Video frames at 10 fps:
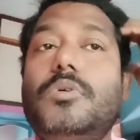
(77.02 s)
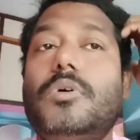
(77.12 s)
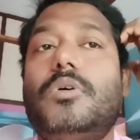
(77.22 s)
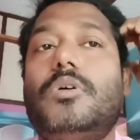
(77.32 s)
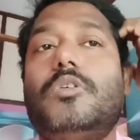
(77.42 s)

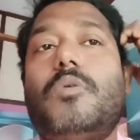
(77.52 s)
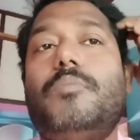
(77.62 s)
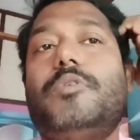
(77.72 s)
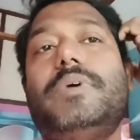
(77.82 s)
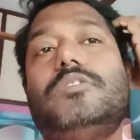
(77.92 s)

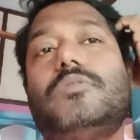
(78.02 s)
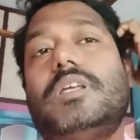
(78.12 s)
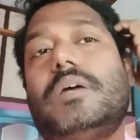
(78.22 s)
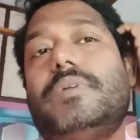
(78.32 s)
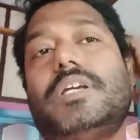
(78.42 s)
কম্প্রোমাইজ করা যাবে
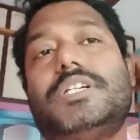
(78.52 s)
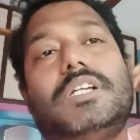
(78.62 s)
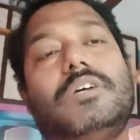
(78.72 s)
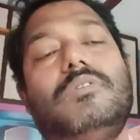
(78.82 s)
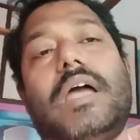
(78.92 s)
না সেটা হলো
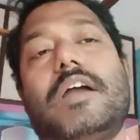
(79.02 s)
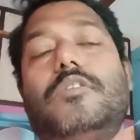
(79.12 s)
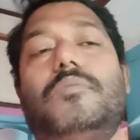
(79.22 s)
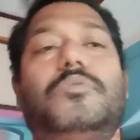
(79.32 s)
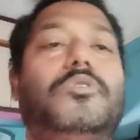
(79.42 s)
এক নম্বর
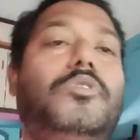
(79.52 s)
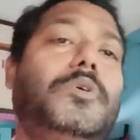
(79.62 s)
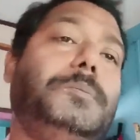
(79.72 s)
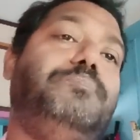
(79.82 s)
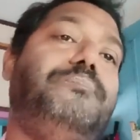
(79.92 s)
হলো
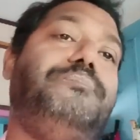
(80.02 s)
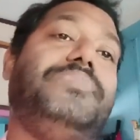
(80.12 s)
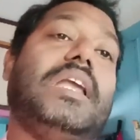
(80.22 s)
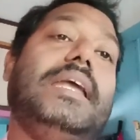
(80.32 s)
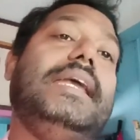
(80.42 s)

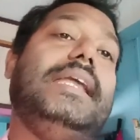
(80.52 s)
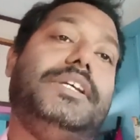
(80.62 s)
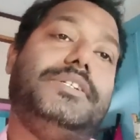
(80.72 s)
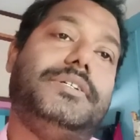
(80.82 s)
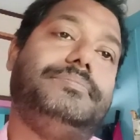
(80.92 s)
ইংলিশ
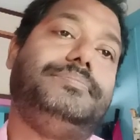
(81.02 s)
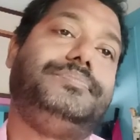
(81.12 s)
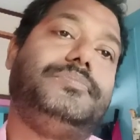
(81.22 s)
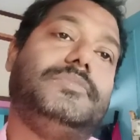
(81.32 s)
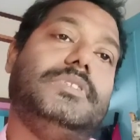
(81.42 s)

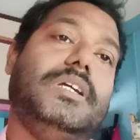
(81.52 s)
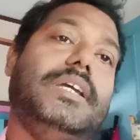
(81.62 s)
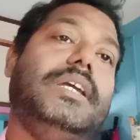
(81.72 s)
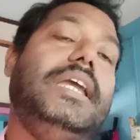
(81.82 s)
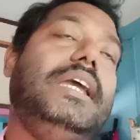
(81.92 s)

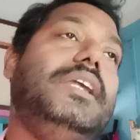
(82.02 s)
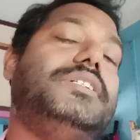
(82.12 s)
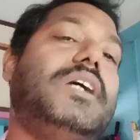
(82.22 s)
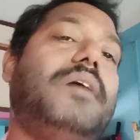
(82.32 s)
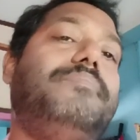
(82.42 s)
ইংলিশে
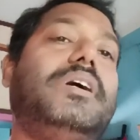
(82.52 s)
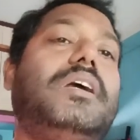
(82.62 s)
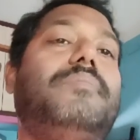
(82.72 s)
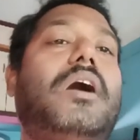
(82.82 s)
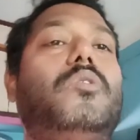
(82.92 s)
আপনাকে
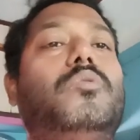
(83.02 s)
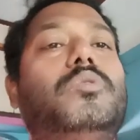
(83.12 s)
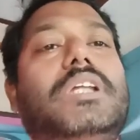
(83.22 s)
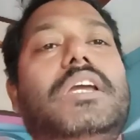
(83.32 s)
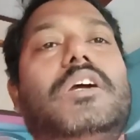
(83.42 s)
ভালো হতেই
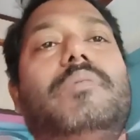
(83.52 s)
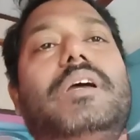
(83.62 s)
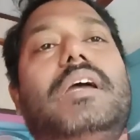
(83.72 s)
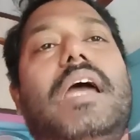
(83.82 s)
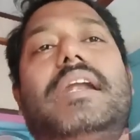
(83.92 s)
হবে
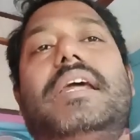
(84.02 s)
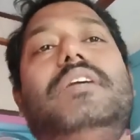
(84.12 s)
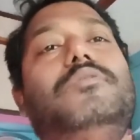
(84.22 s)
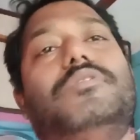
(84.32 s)
অ্যাট এনি কস্ট